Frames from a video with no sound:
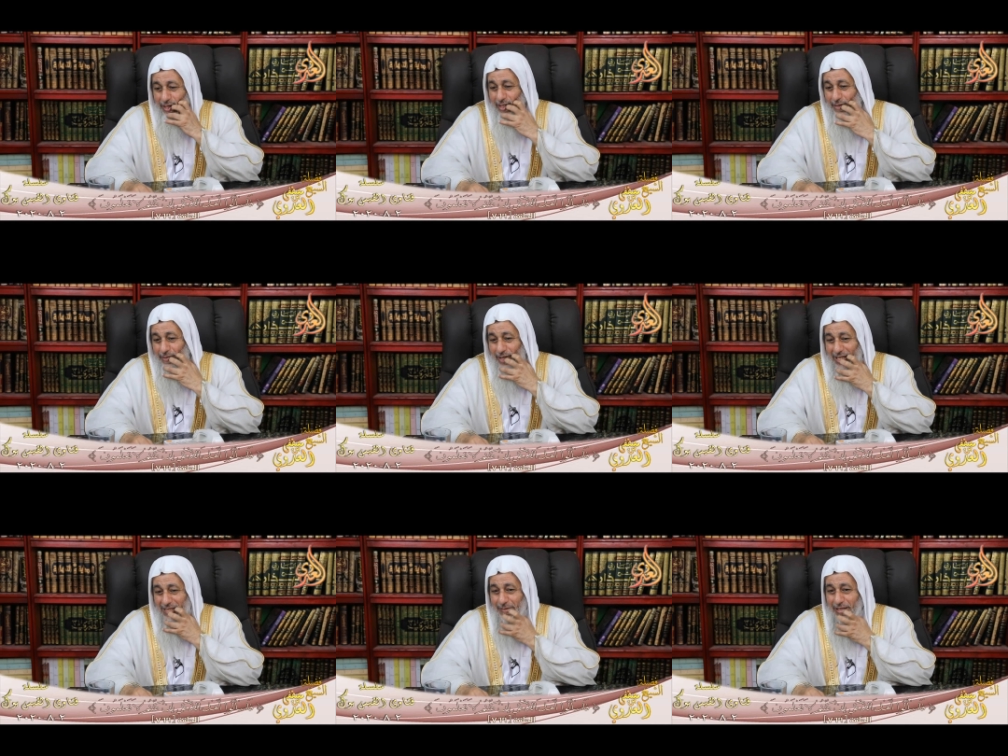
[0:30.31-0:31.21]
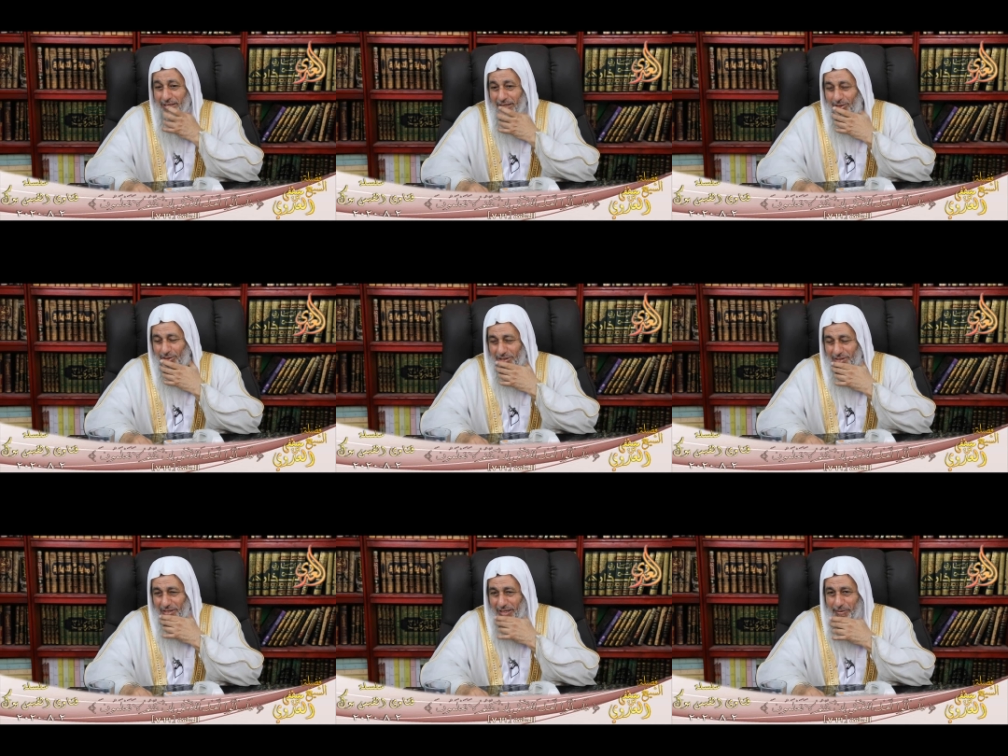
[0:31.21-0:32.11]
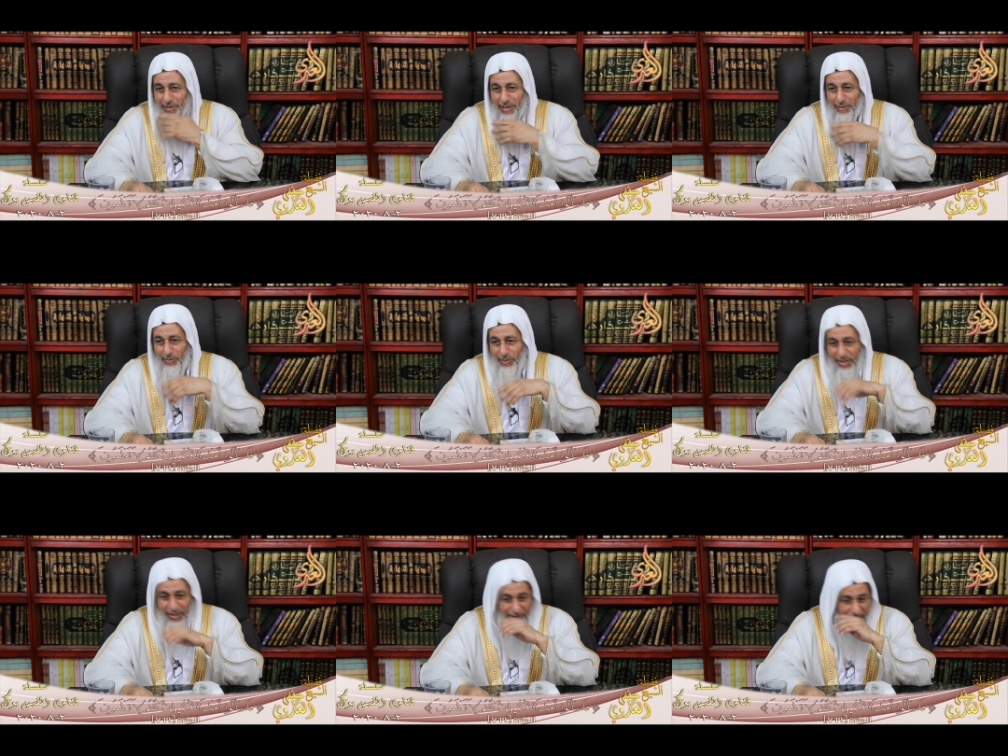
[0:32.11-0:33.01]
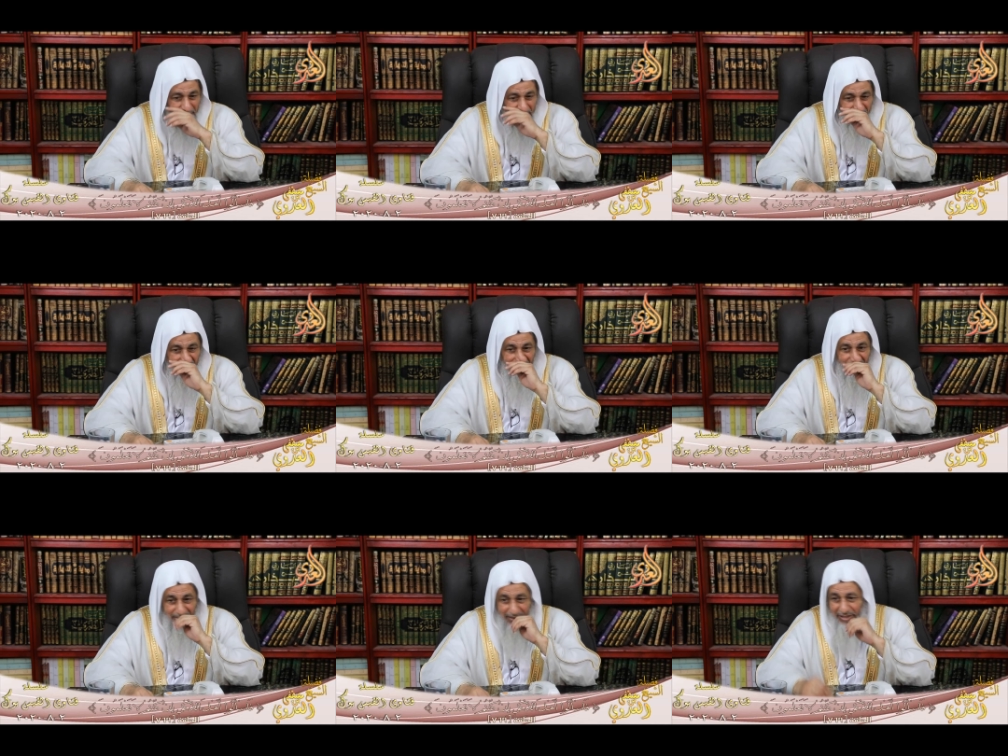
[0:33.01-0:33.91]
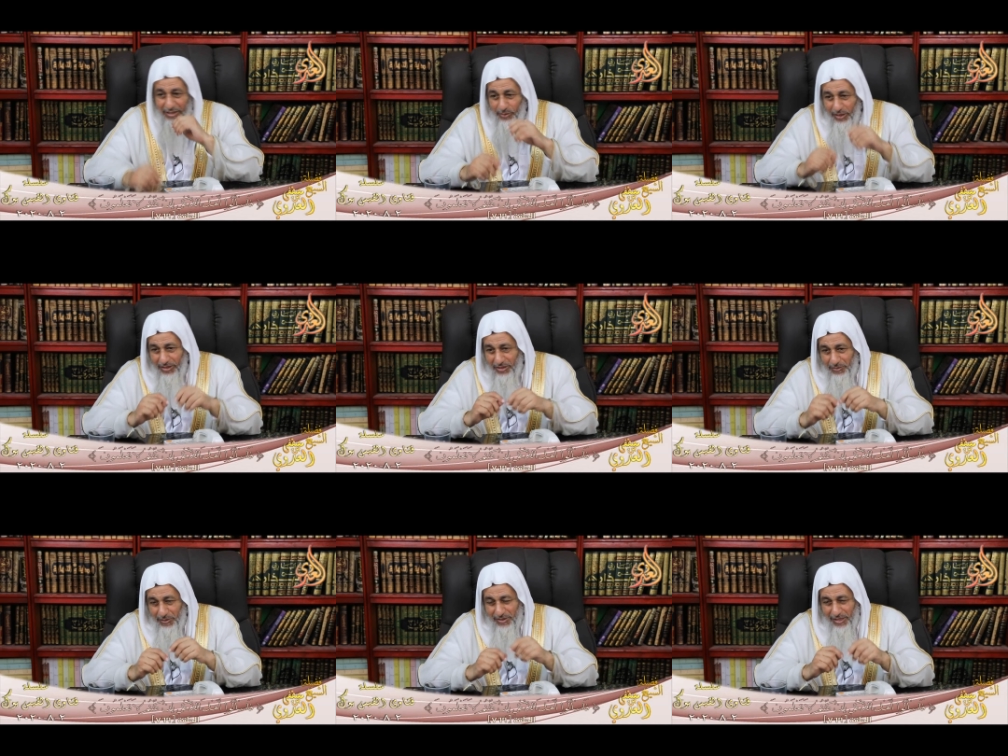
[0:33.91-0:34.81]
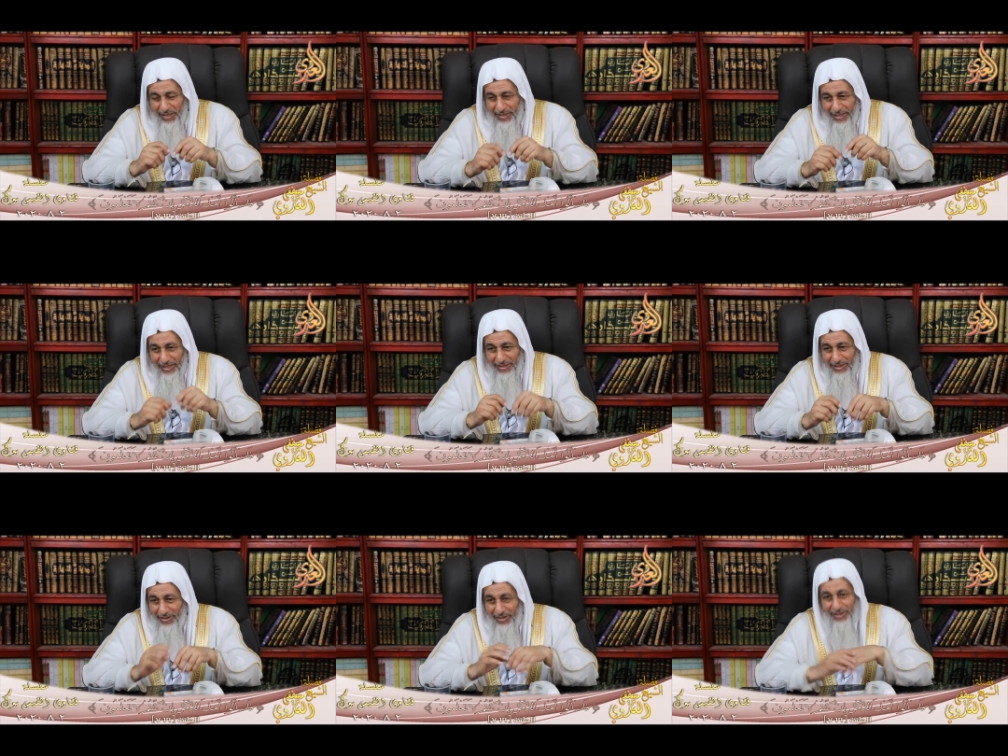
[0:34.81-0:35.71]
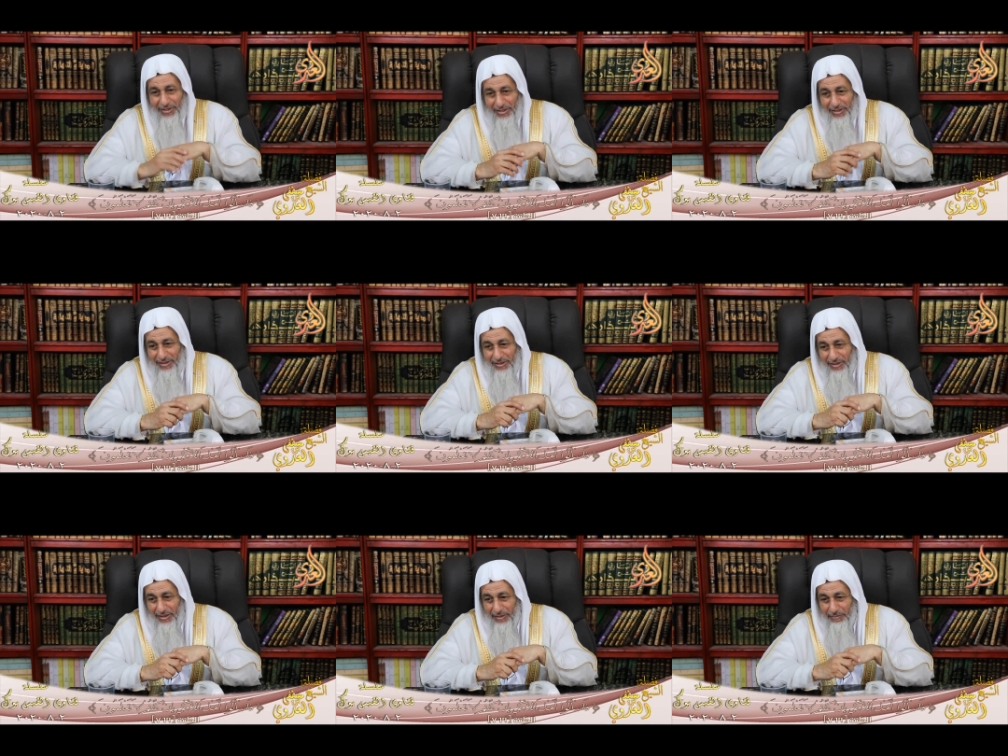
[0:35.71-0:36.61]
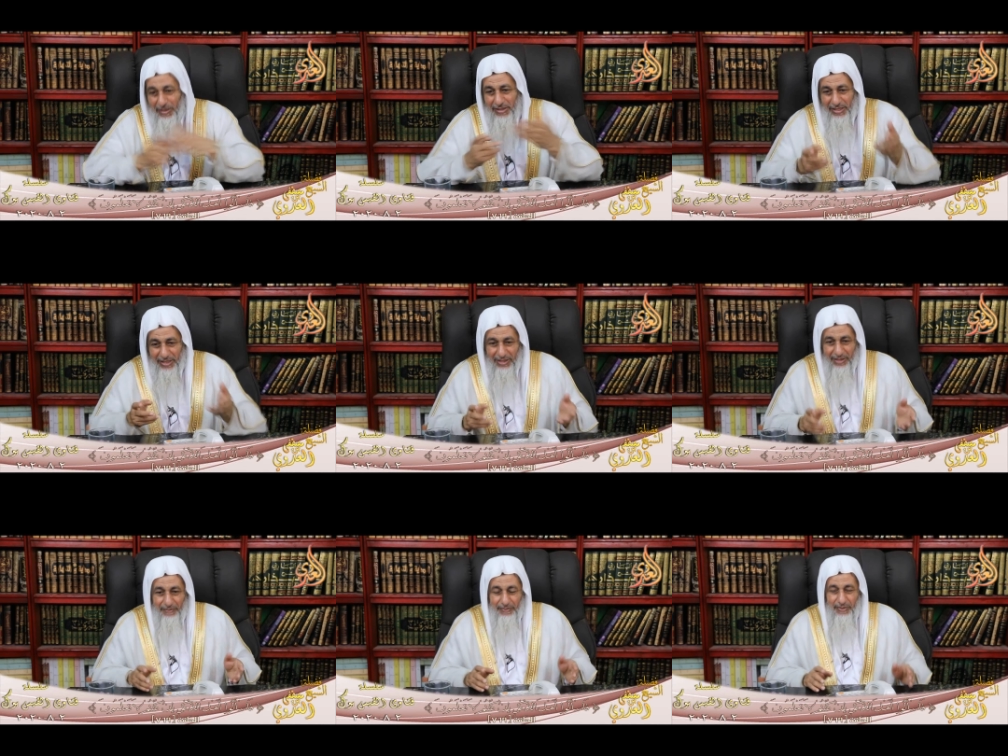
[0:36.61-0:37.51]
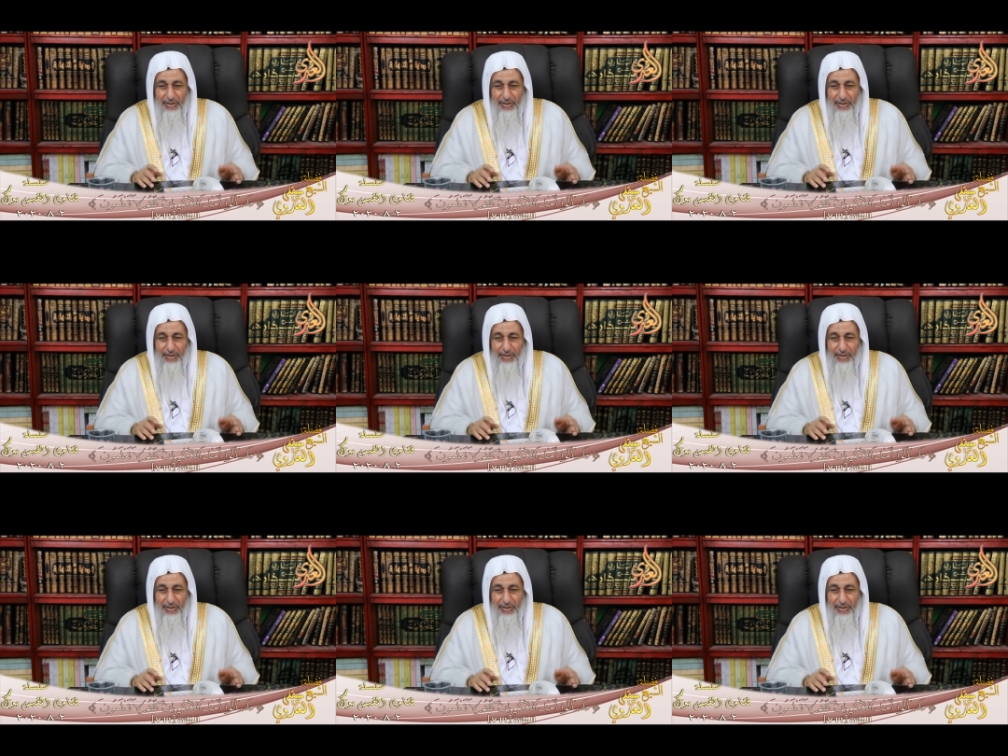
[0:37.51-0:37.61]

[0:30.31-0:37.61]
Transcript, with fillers: أن ابن حزم الأندلسي صاحب كتاب المحلى كان يناقش مسألة ليلة القدر متى هي